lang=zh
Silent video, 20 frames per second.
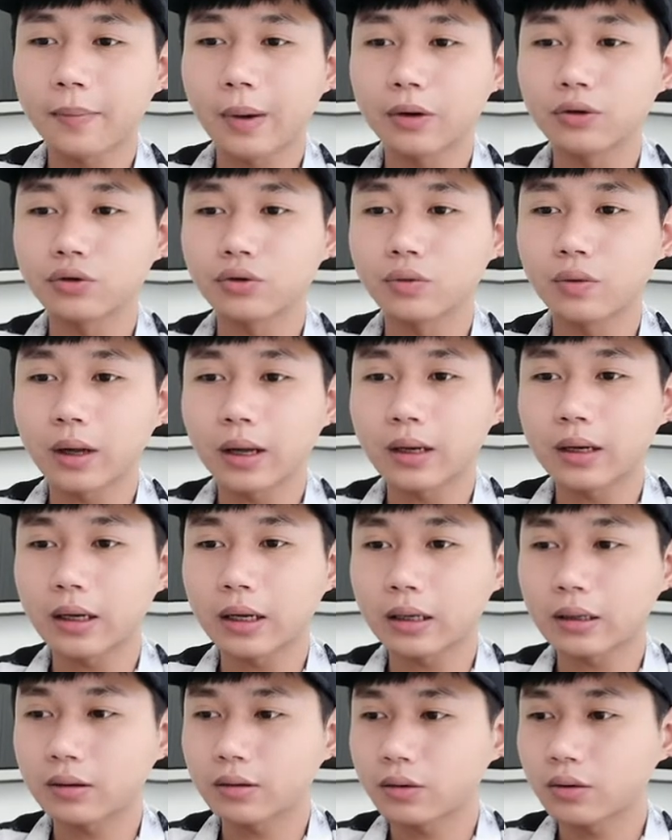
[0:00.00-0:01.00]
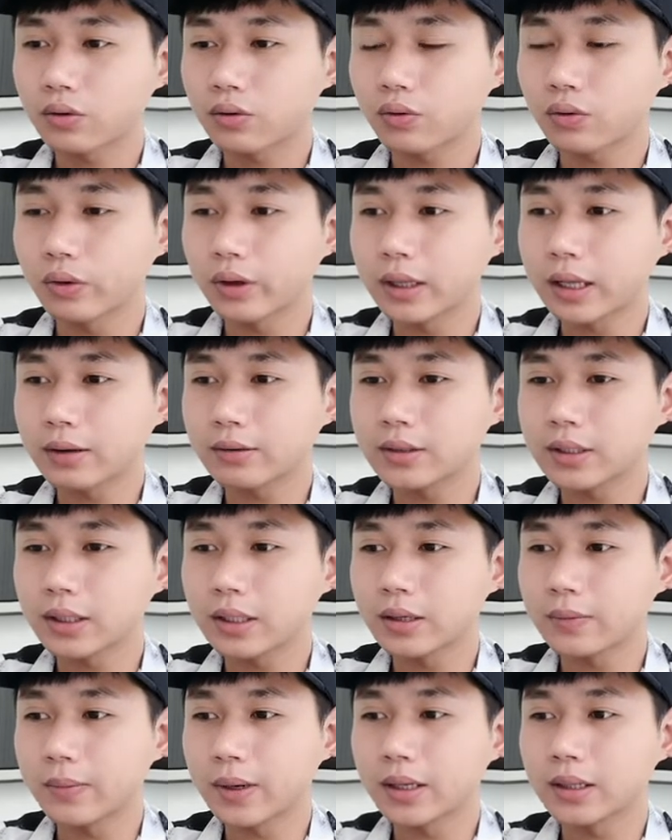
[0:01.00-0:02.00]
保存完了，回到这
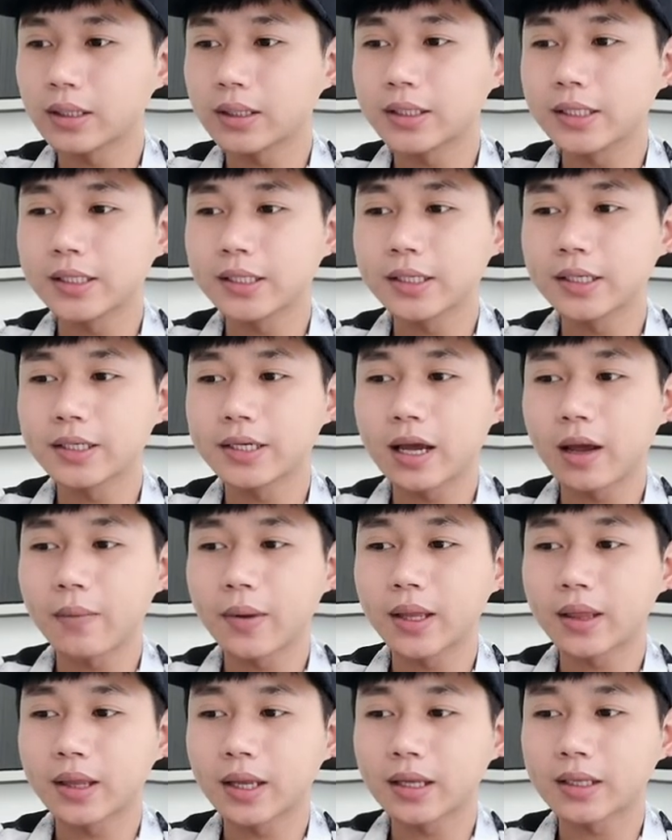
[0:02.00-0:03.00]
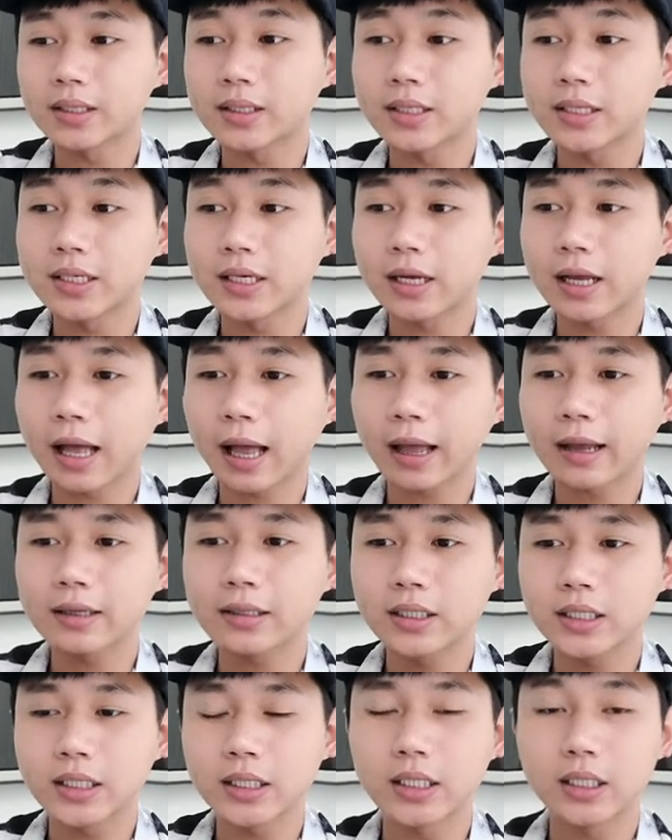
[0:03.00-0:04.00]
里面的机器人页面，点击开
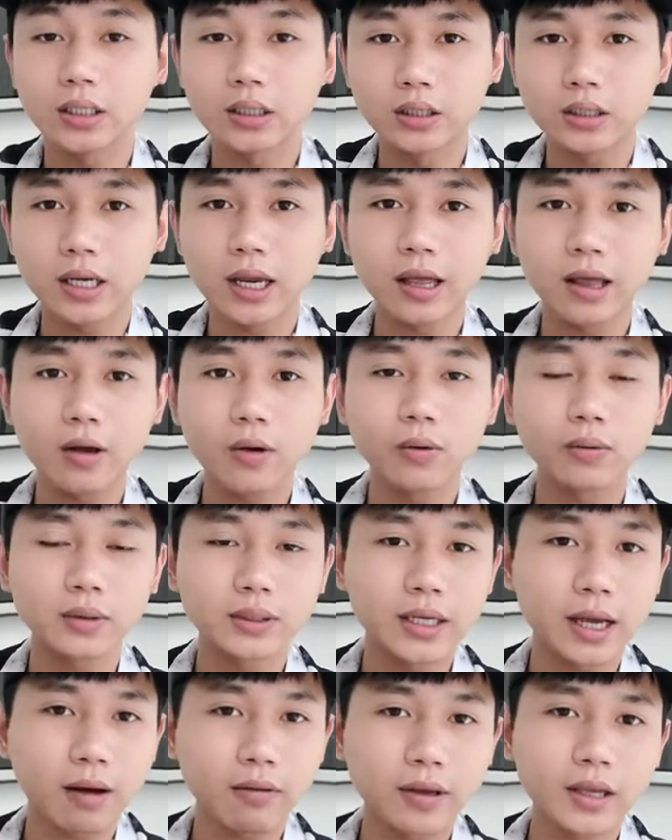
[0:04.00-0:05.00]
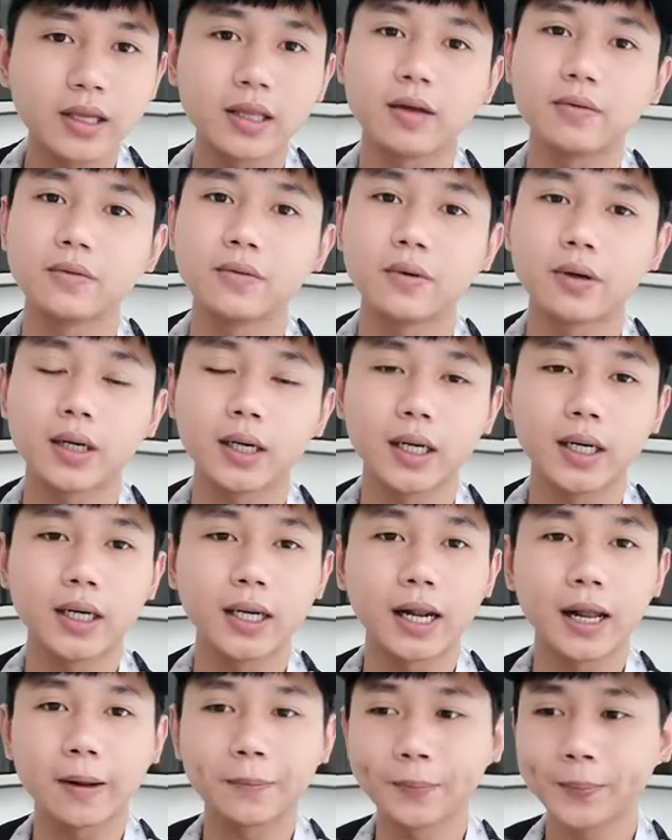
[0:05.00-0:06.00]
启监控交易，那就可以
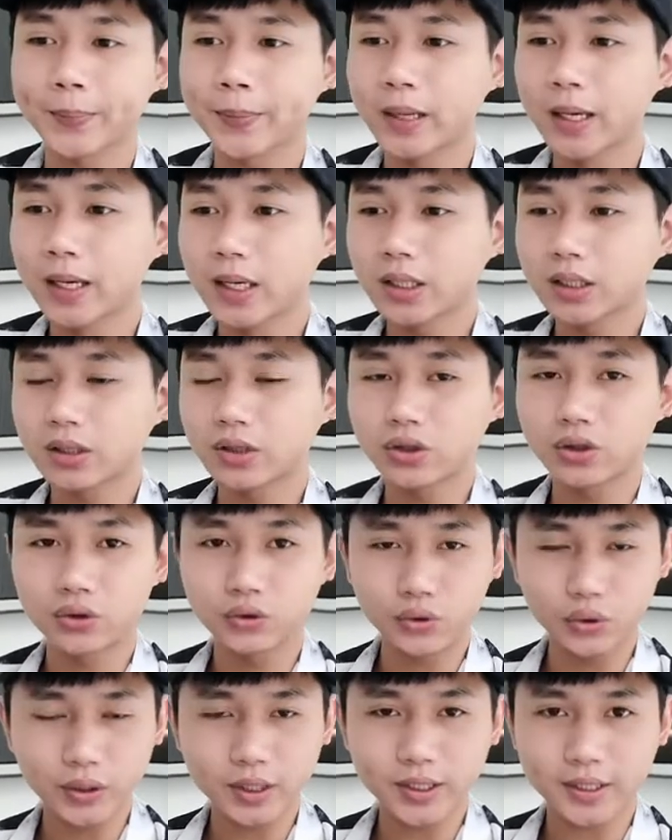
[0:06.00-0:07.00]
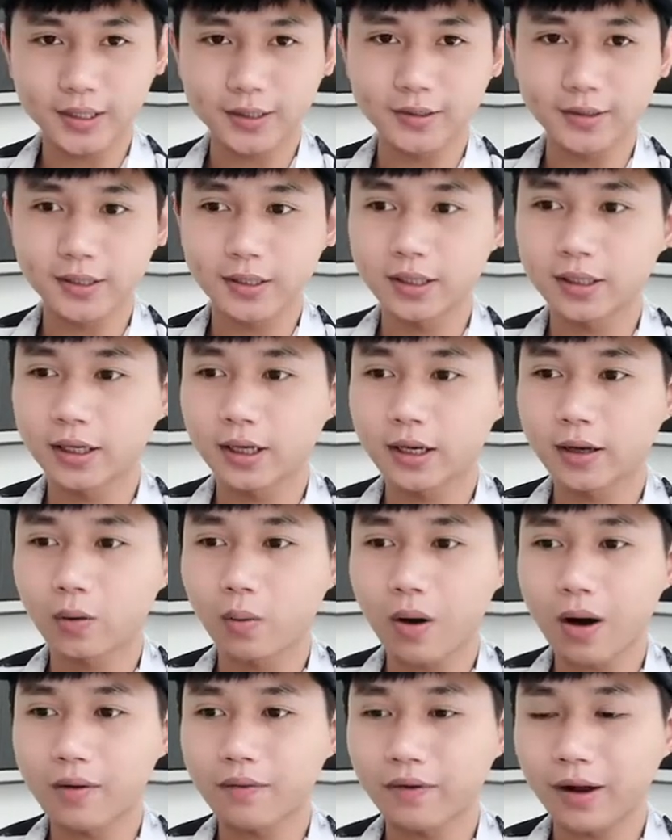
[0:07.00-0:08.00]
了。这是最省心的一个
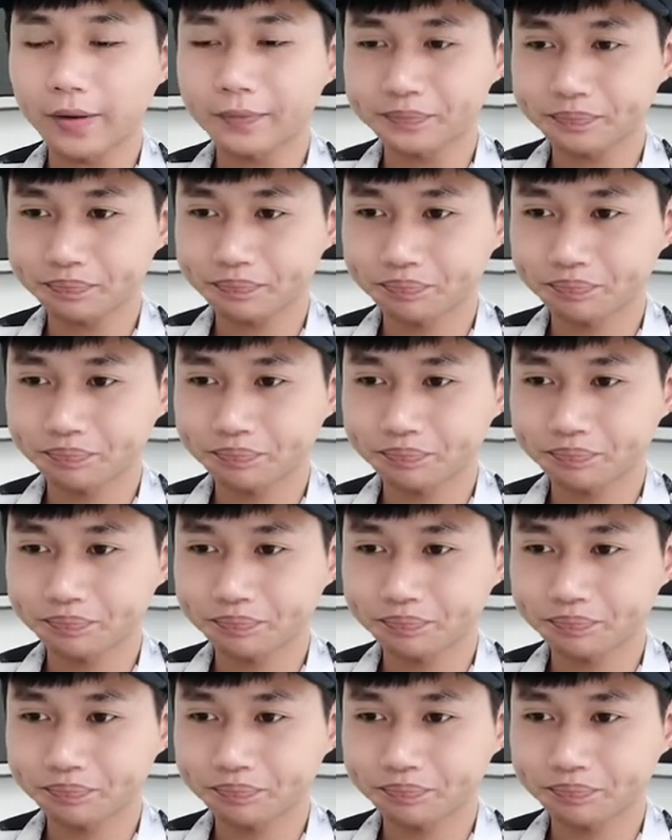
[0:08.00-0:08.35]
玩法。